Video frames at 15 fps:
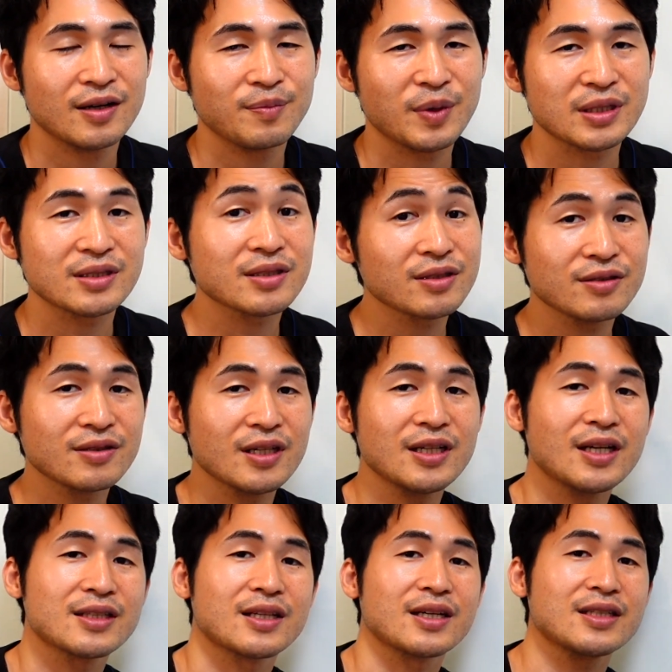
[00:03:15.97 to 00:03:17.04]
まあ、子宮頸
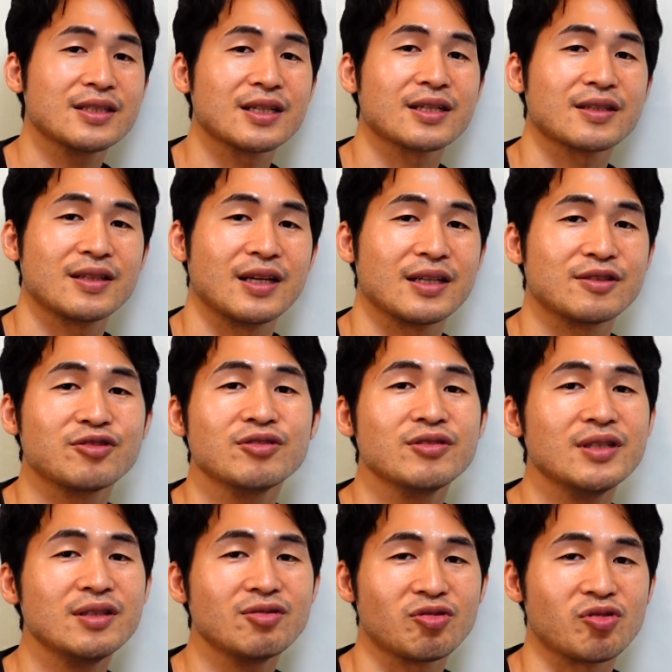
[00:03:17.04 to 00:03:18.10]
がんだけじゃなくて中
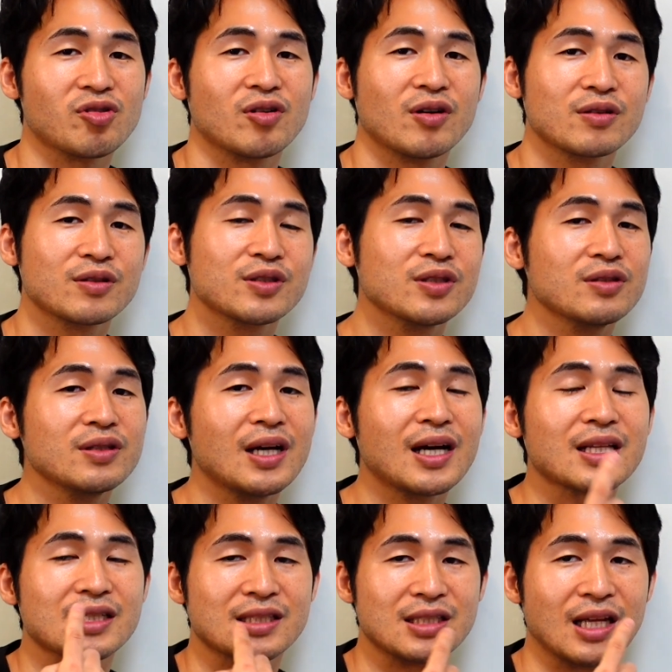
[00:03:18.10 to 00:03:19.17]
咽頭口の
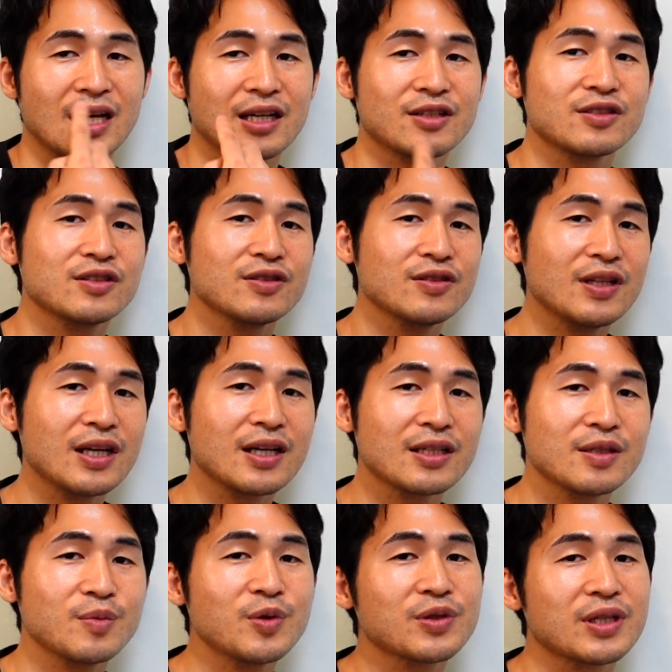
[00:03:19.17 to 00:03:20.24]
中ですね口の中
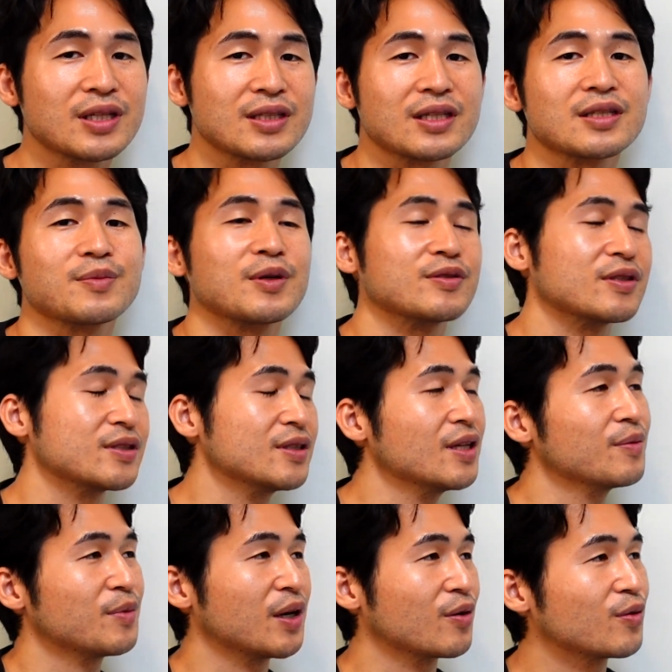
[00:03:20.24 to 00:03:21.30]
にもできてしまうんです
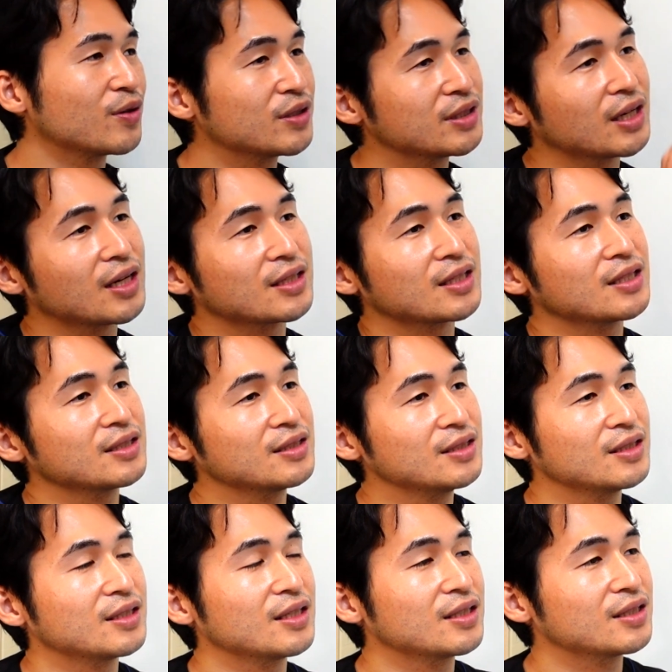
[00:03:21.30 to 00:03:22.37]
ね、まあ、こういった形
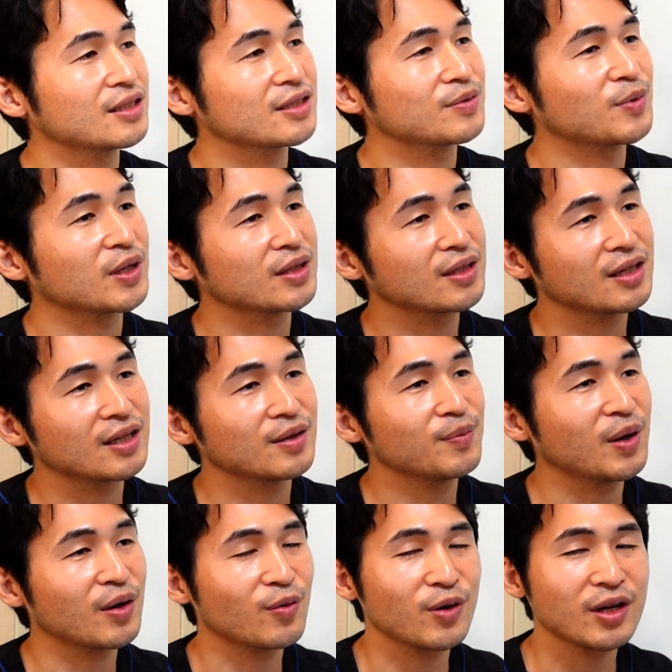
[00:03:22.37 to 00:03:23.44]
でできてしまって、
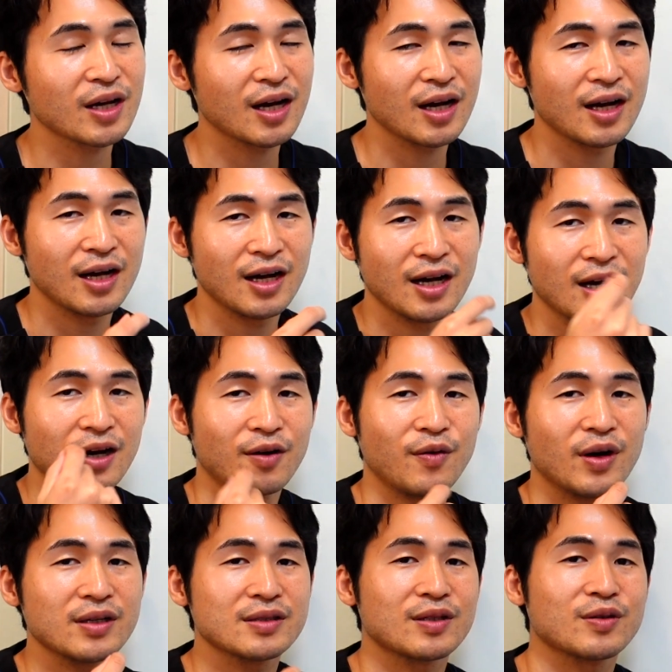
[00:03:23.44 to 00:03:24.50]
まあ、これが
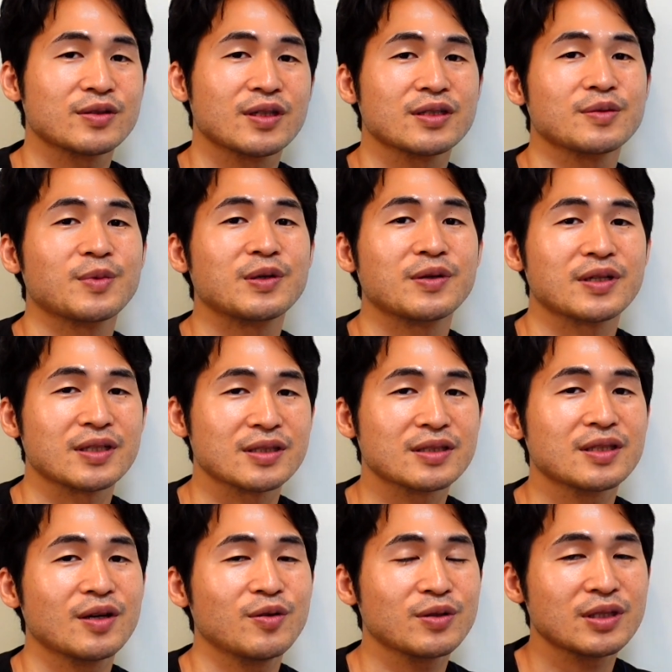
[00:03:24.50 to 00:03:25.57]
悪さをしてしまうわけで
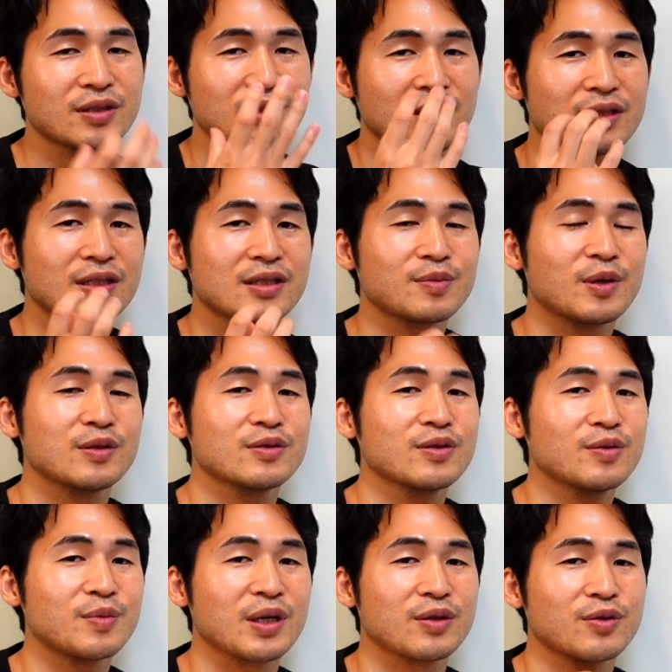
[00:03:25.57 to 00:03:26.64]
すね大きくなってしまう
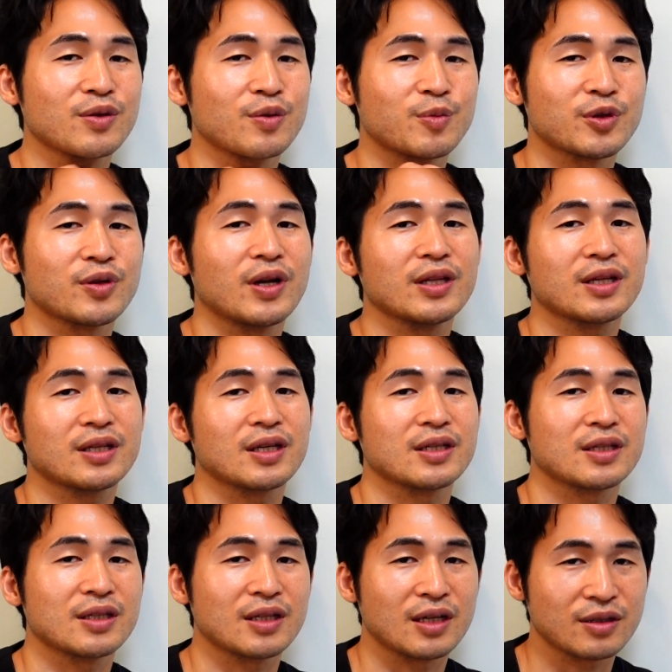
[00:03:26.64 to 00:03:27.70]
と、まあ、喉も取らなきゃい
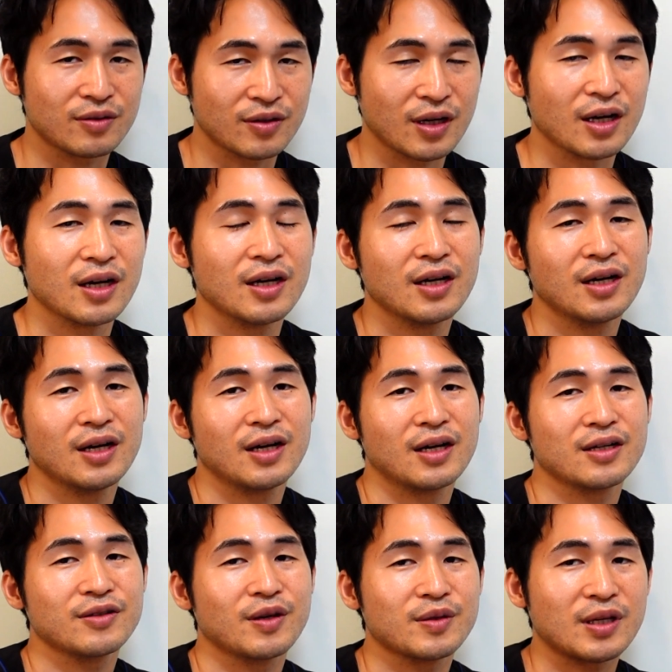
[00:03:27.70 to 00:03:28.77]
けないとか
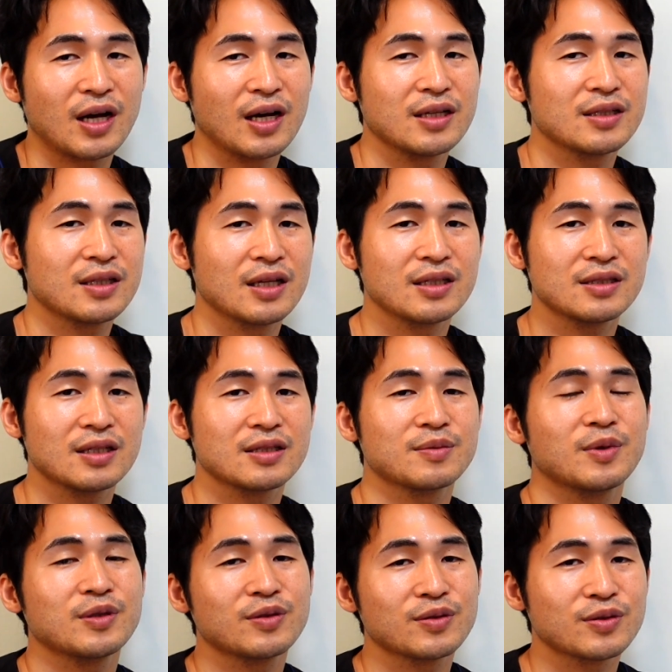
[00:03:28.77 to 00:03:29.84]
あるいは肺転してし
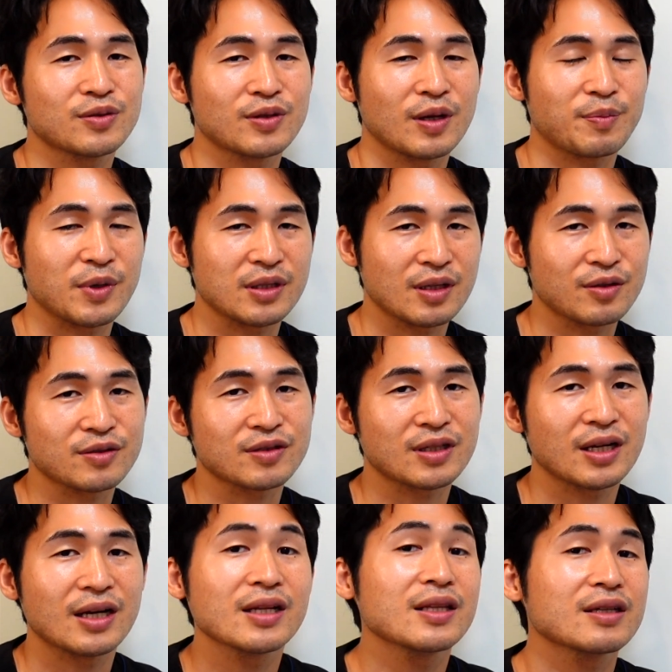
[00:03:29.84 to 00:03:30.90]
まうとちょっとやっぱり手をつ
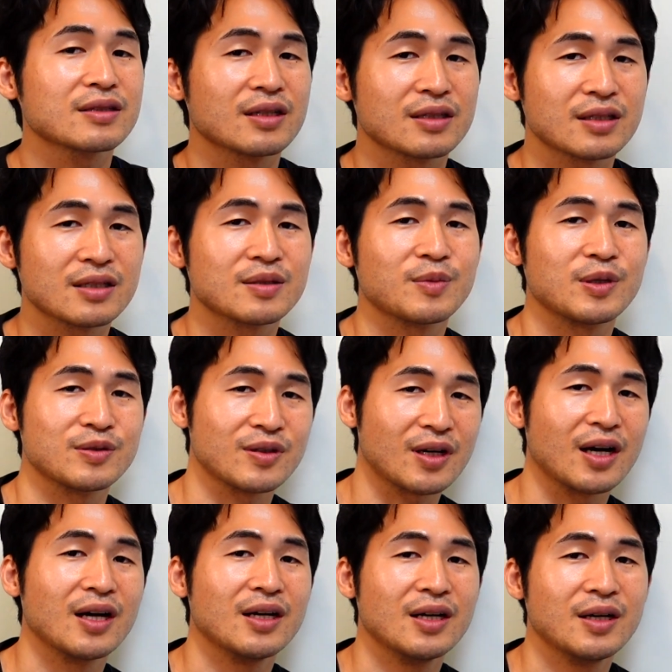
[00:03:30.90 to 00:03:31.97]
けられなくなってしまうと
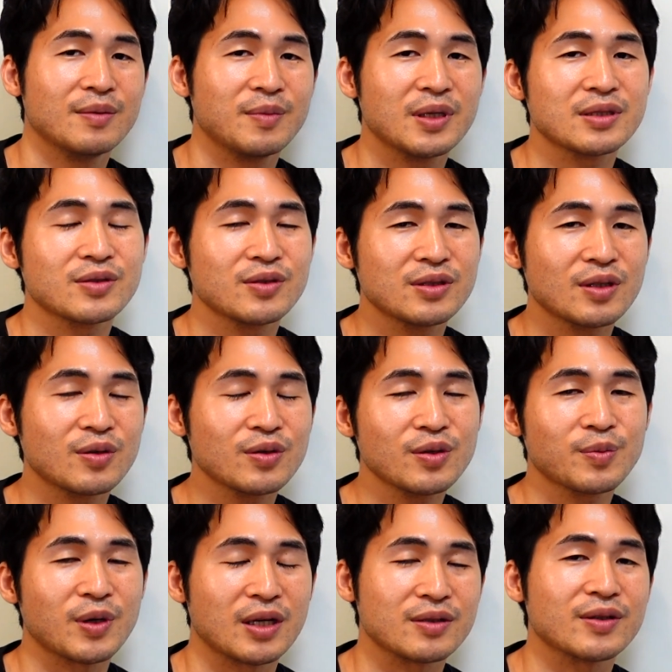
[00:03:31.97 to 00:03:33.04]
か、まあ、そういったこ
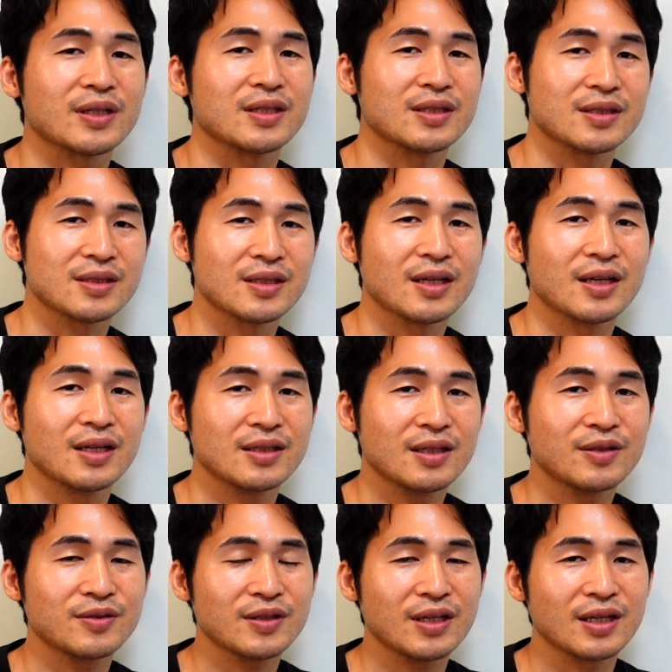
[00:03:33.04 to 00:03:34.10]
ともあるわけですね
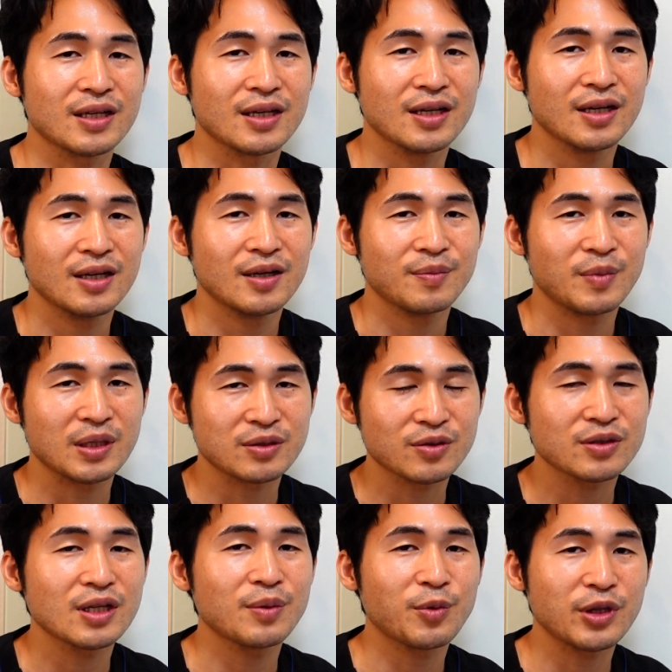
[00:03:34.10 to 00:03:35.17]
なので、まあ、女
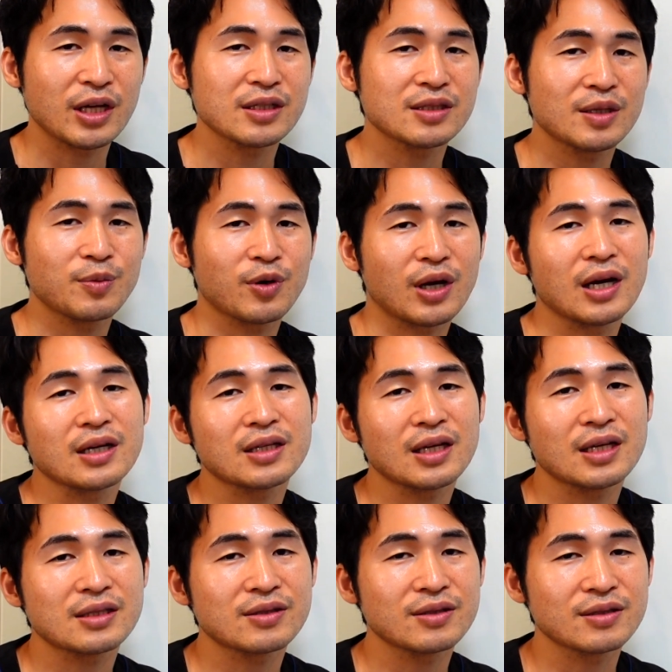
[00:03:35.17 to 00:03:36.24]
性も男性も関
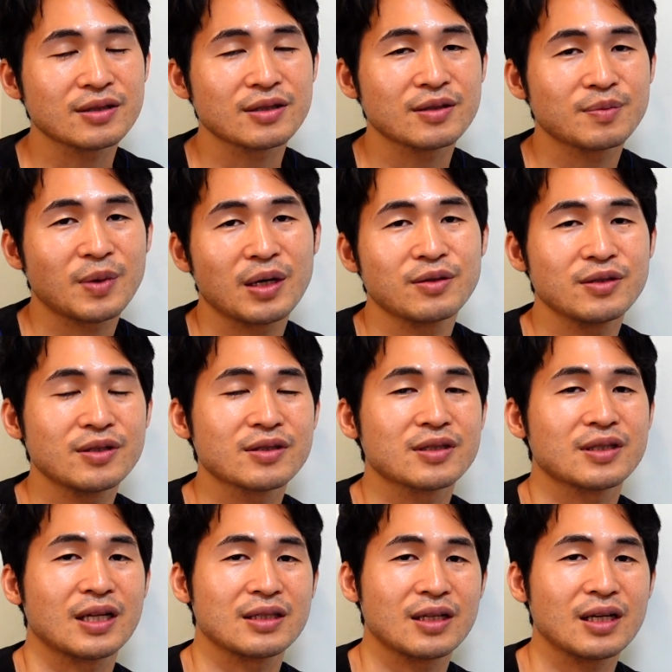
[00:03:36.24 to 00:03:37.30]
係する、まあ、
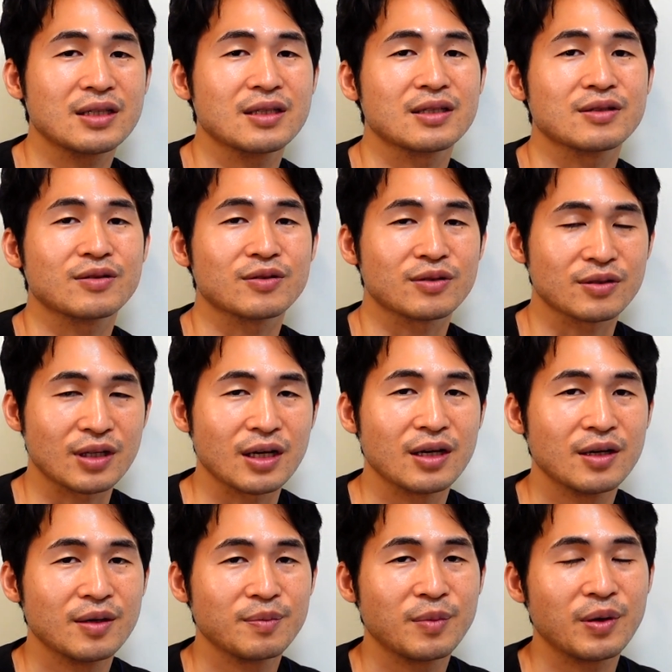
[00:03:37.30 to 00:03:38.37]
ウイルスなんだっていうことで、
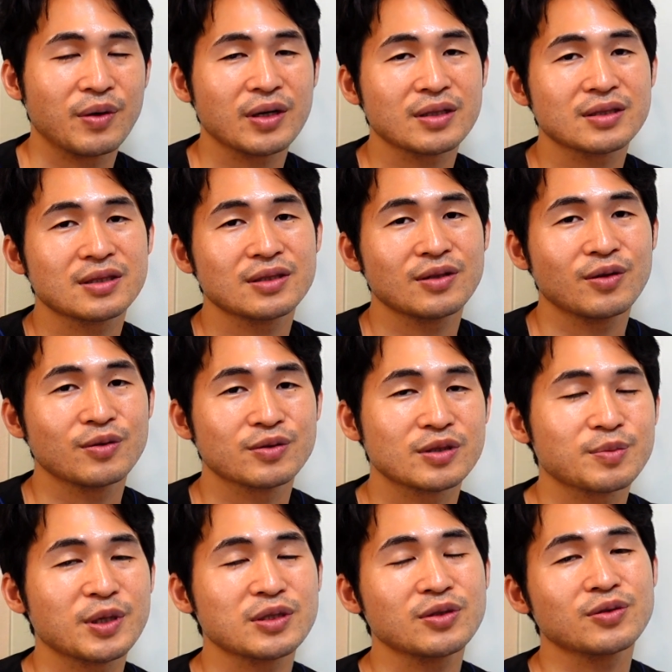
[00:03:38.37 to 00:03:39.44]
まあ、ワクチンを打
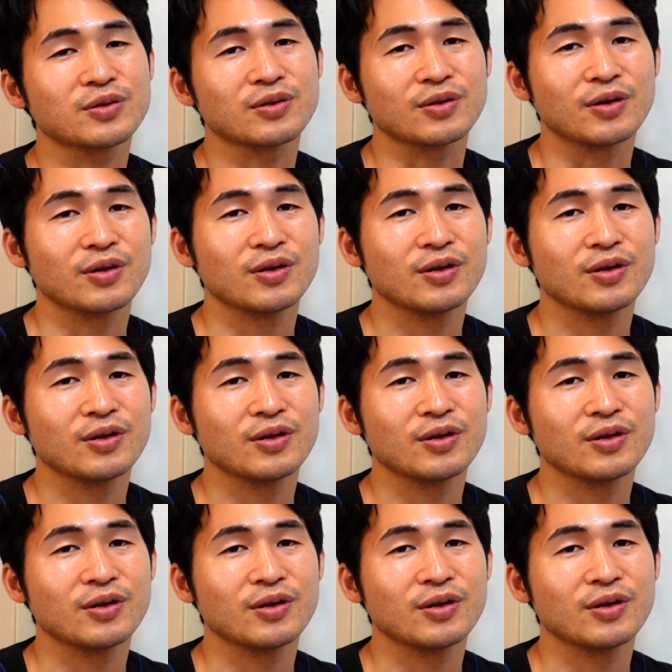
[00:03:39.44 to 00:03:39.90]
ちましょうと